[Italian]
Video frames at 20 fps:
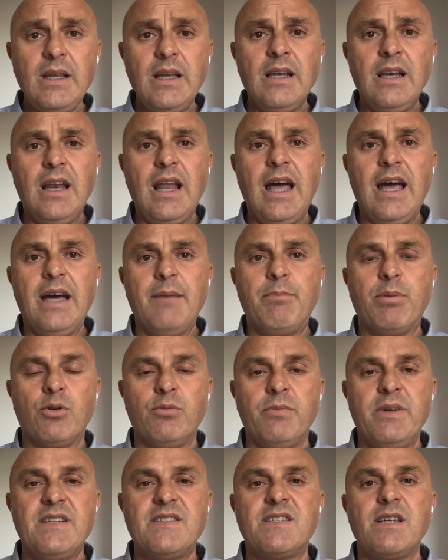la
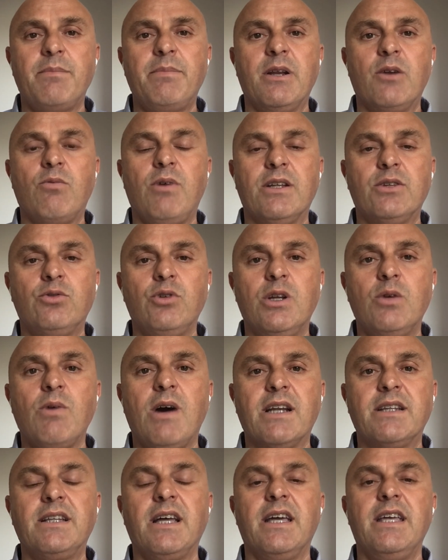promessa per quanto
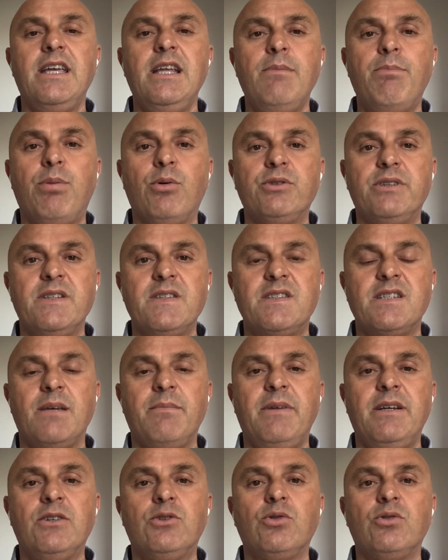riguarda il
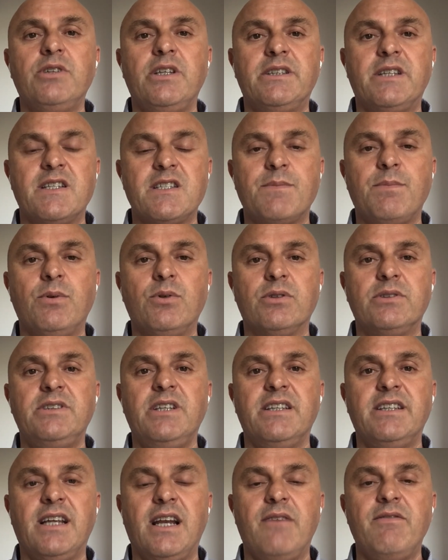potenziamento dei trasporti
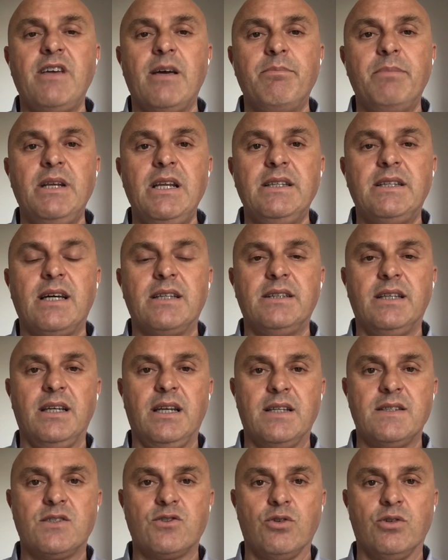e della viabilità
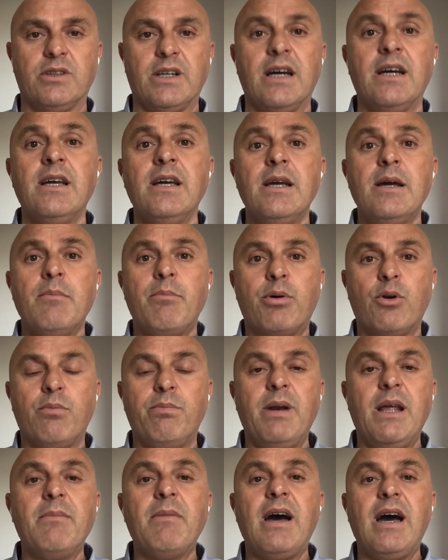della zona
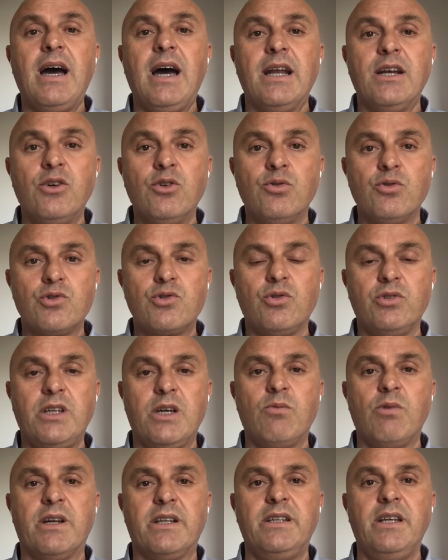problema annoso dei
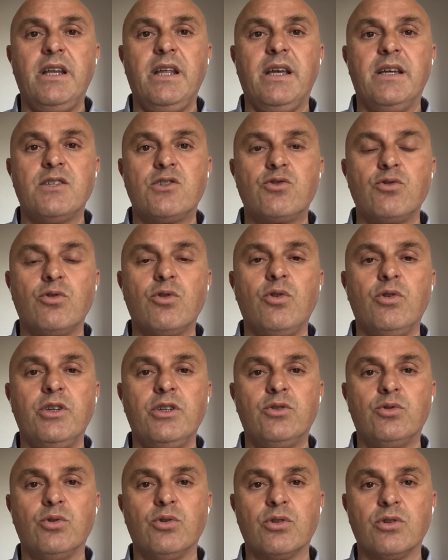quartieri che sorgono
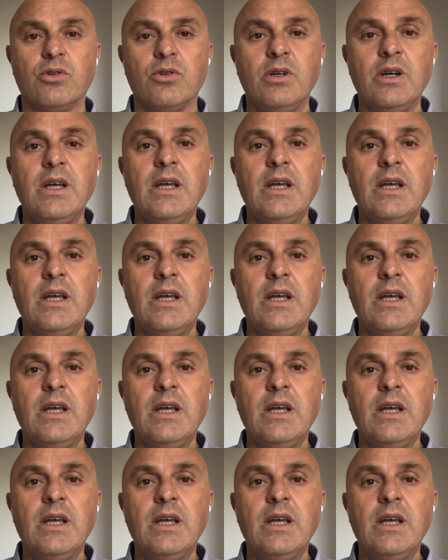intorno